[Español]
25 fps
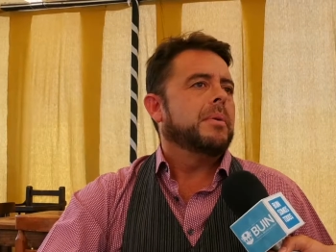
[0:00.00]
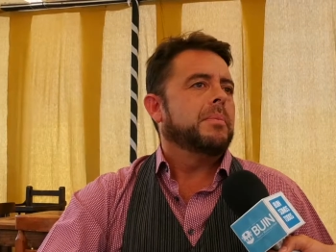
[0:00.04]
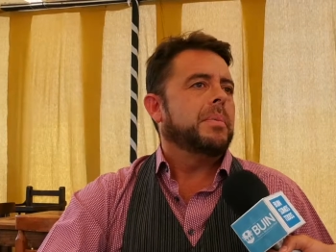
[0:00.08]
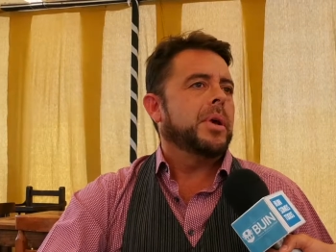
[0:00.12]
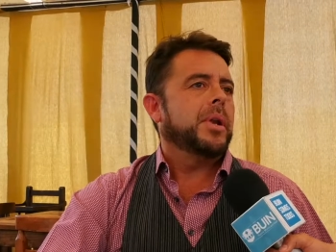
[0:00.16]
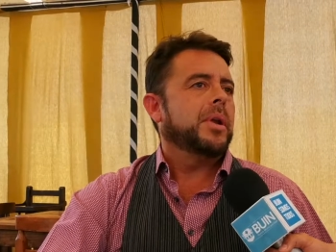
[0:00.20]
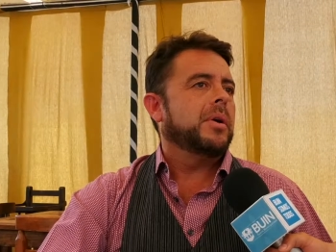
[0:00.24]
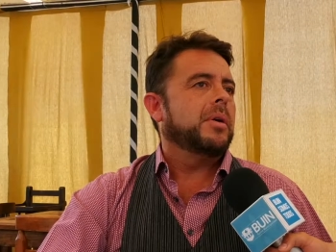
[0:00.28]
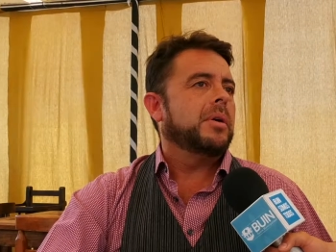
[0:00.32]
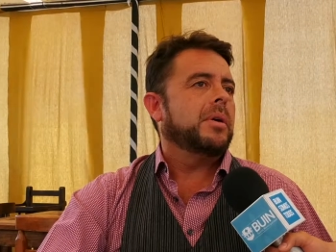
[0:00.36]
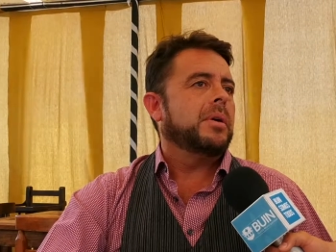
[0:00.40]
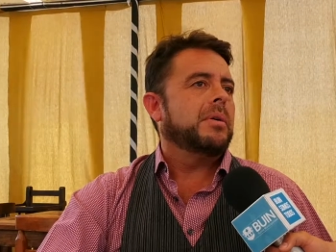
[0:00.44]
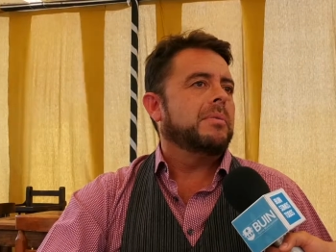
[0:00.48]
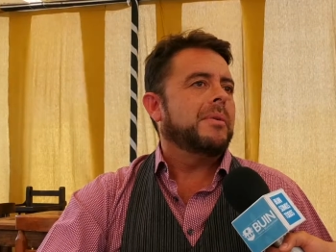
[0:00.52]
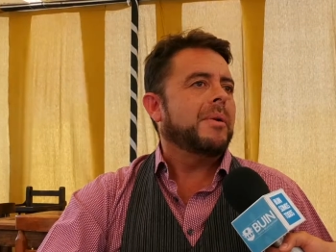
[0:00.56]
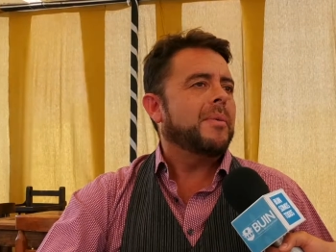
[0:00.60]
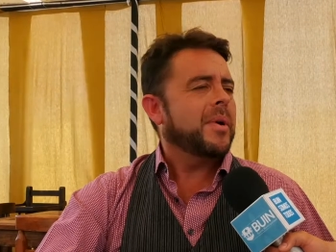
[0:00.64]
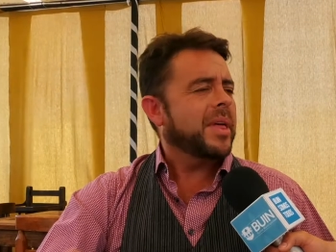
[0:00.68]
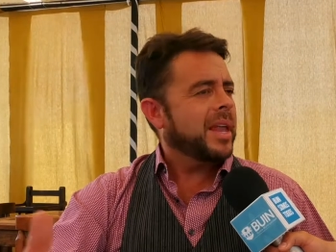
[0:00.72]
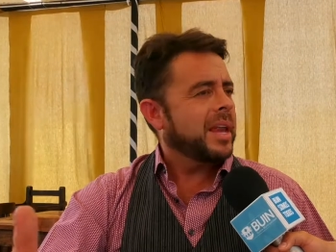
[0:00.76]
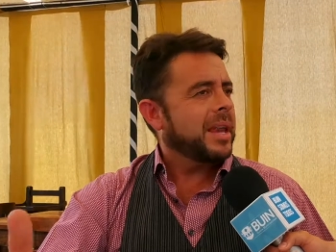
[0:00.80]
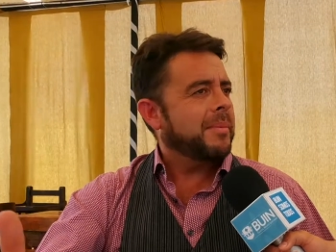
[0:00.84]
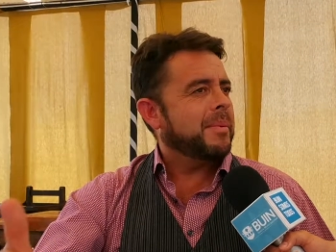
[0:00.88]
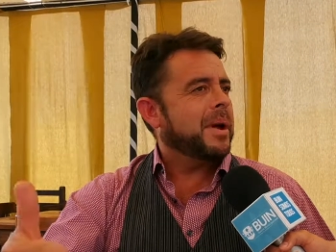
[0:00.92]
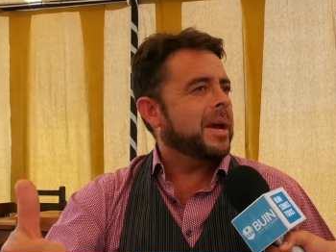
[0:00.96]
Pero vamos a
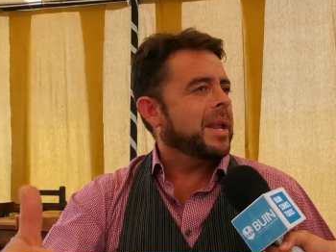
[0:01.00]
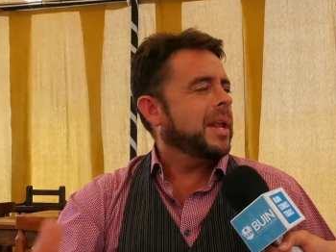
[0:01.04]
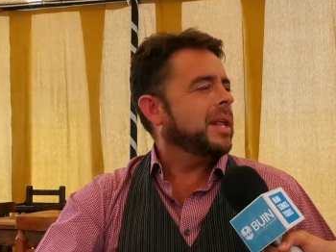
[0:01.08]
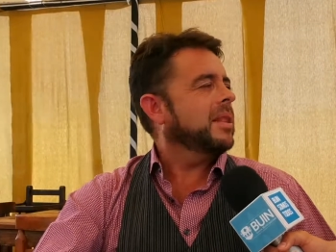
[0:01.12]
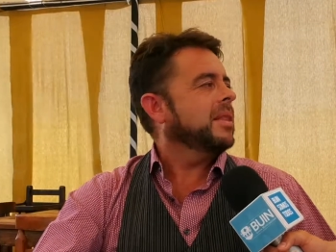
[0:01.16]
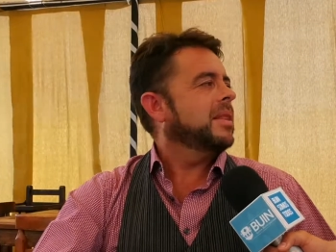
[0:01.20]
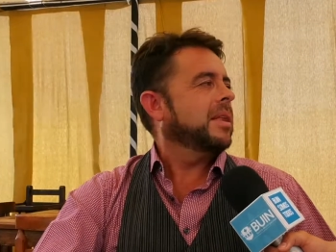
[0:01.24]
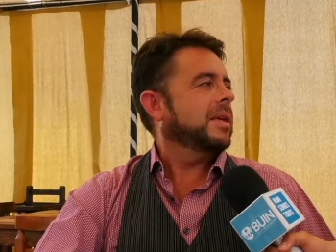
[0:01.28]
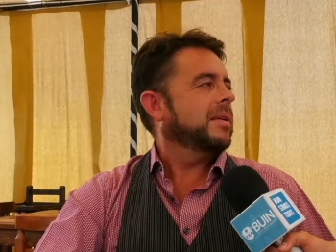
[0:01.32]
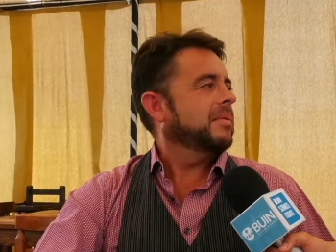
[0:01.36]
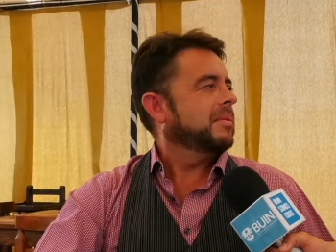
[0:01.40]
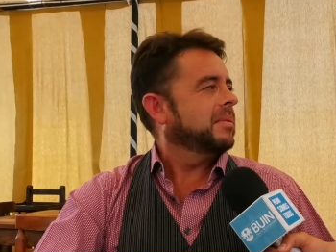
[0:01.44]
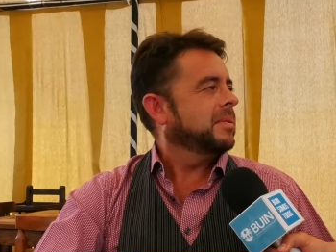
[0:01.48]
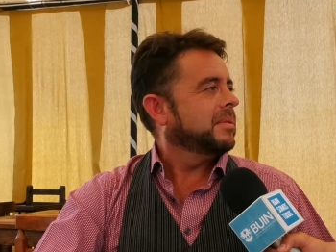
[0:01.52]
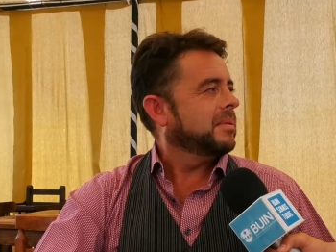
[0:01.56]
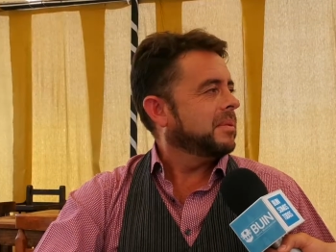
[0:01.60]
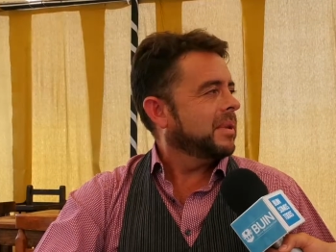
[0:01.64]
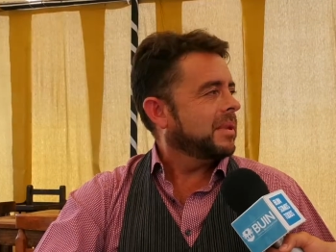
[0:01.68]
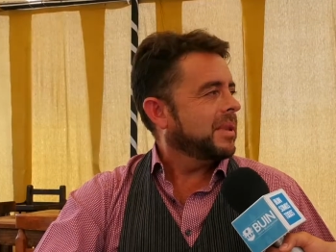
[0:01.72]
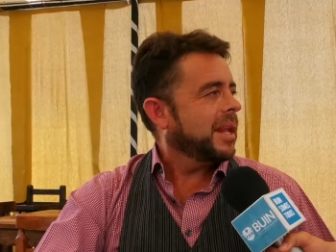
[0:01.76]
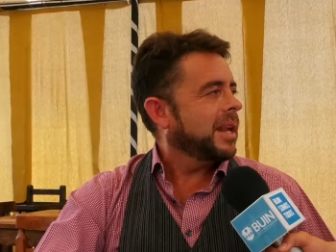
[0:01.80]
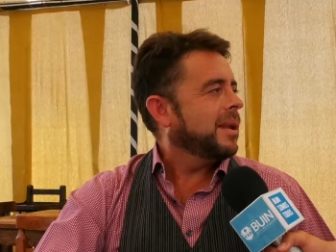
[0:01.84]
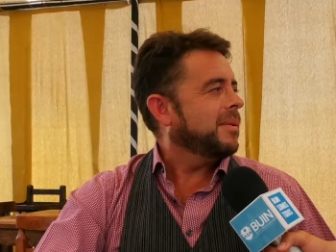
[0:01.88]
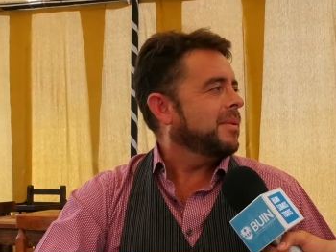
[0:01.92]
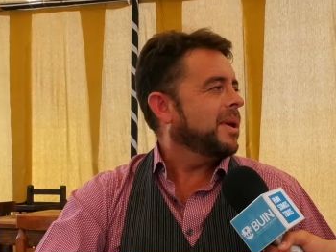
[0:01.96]
darle para adelante,
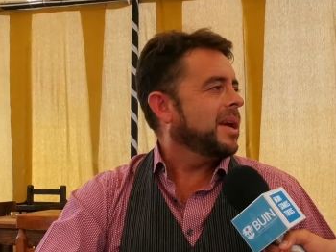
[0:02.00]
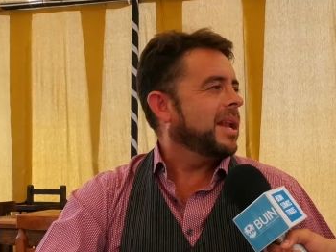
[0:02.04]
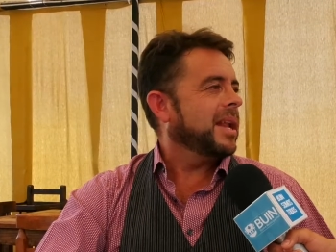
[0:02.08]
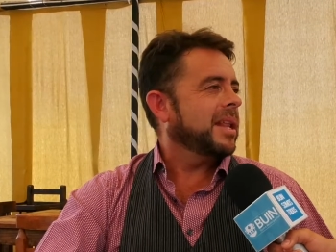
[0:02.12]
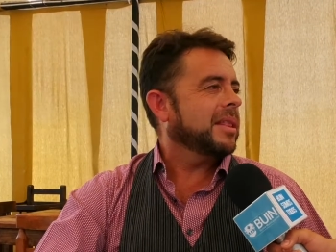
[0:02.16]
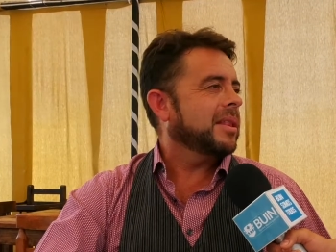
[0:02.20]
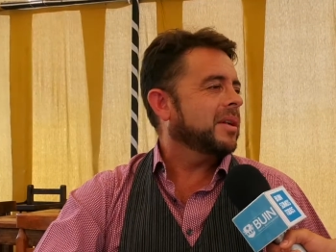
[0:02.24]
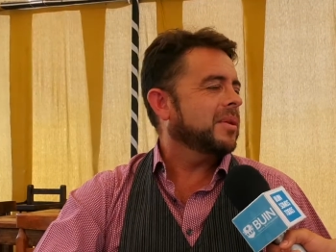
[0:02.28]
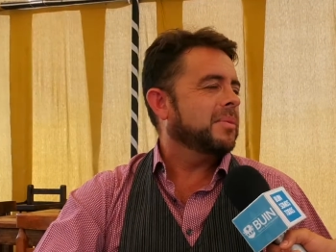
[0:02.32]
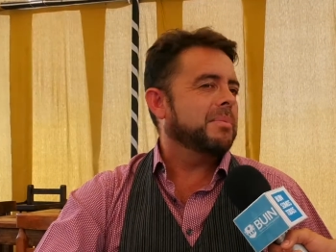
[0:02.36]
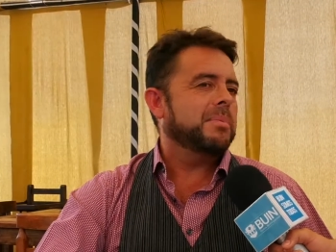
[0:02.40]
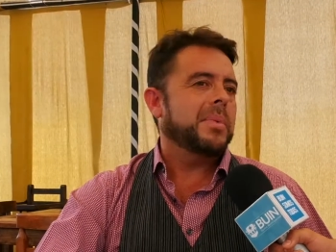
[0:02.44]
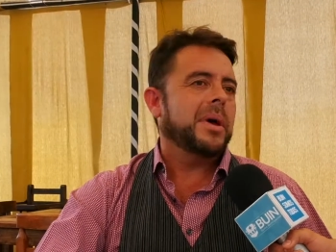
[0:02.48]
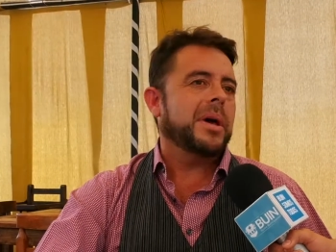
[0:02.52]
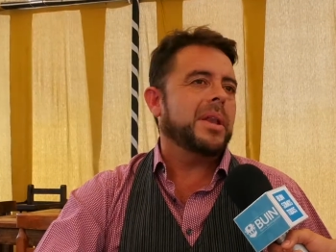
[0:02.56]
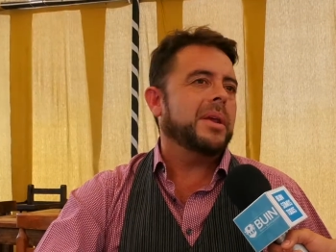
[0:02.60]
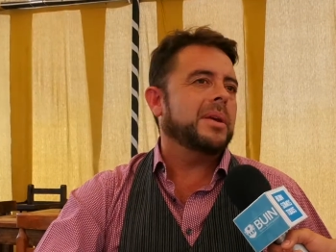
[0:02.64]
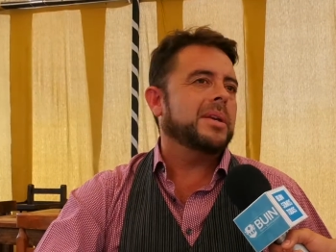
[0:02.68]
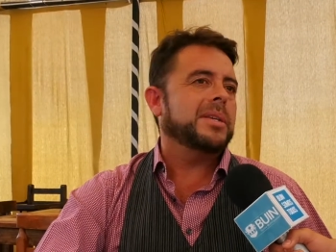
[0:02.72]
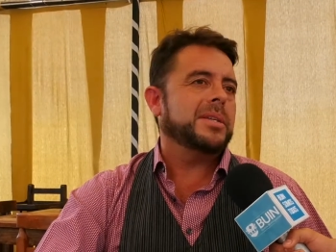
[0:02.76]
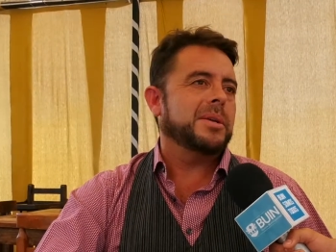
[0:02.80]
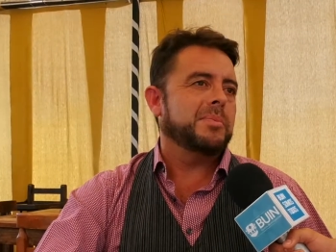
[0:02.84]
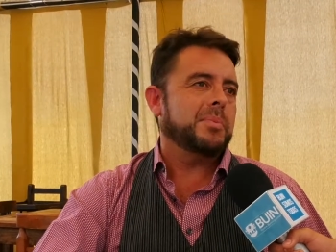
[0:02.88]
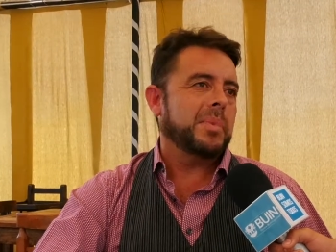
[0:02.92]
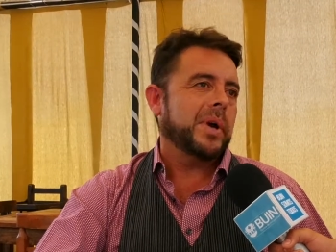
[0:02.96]
darle para adelante, compadre,
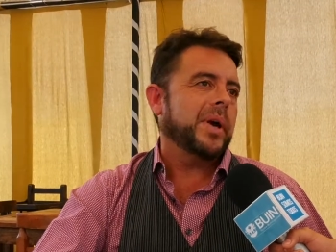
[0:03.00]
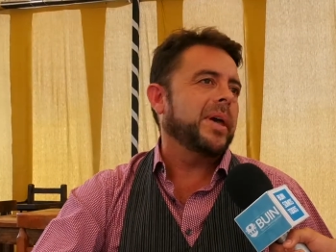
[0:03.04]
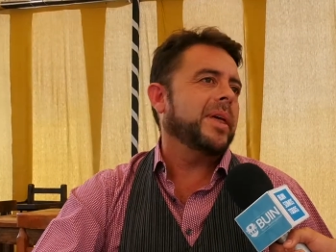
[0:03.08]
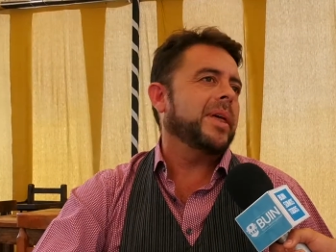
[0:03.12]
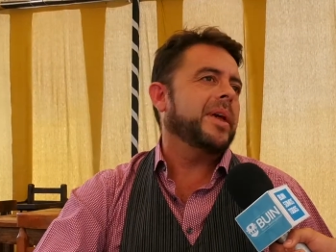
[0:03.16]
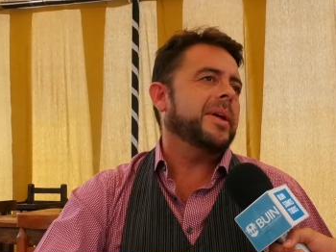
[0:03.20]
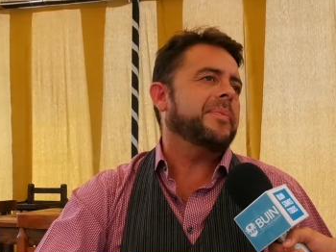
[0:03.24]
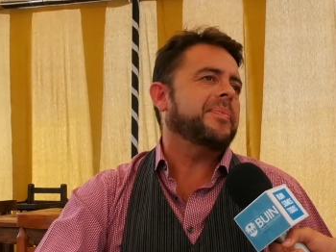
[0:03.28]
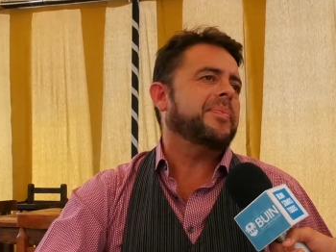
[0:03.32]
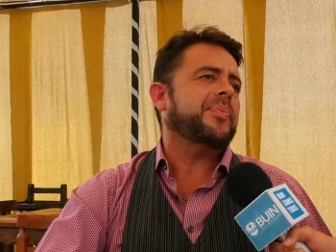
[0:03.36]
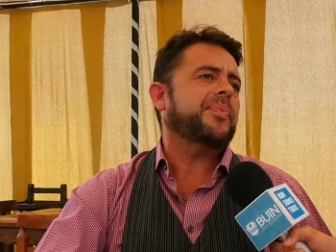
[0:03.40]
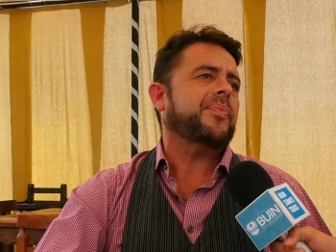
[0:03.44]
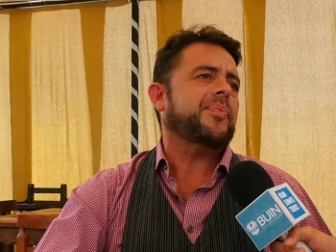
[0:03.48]
que se puede